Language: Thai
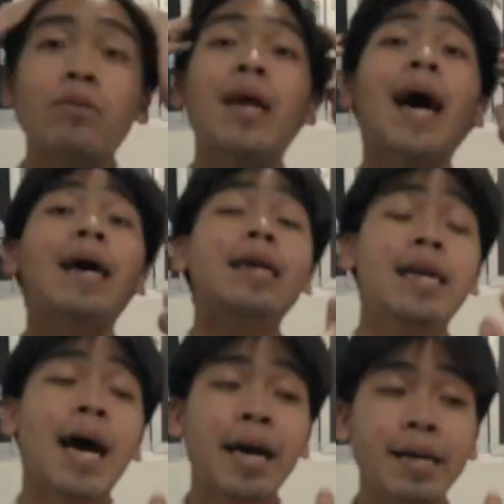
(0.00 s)
สุดท้ายก็เลย
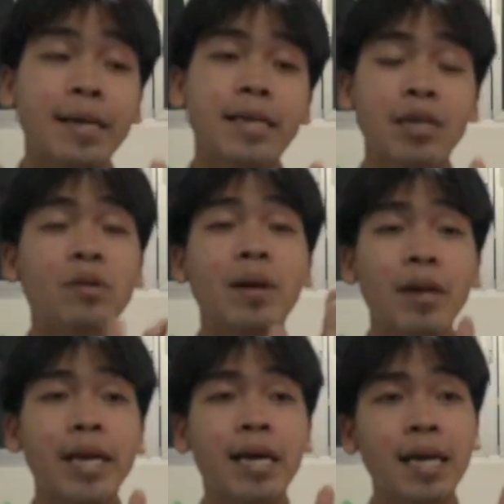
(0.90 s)
ได้ เจอตัวนี้พอ
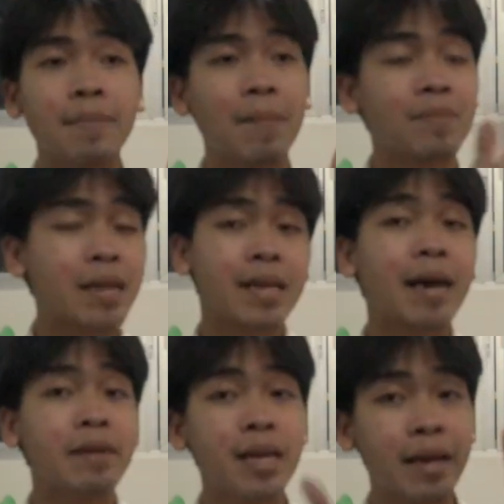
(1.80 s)
ดีก็เลยแบบตัดสินใจ
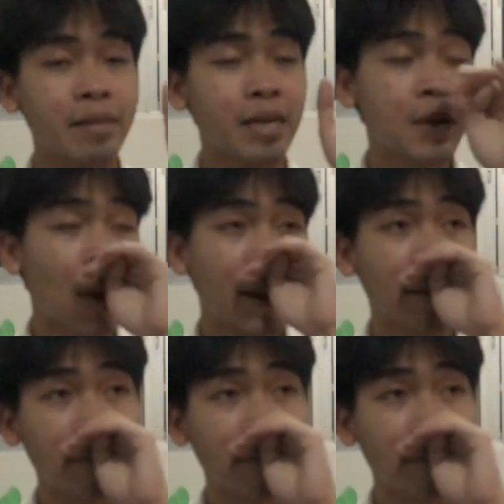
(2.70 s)
ซื้อเลยซื้อวัน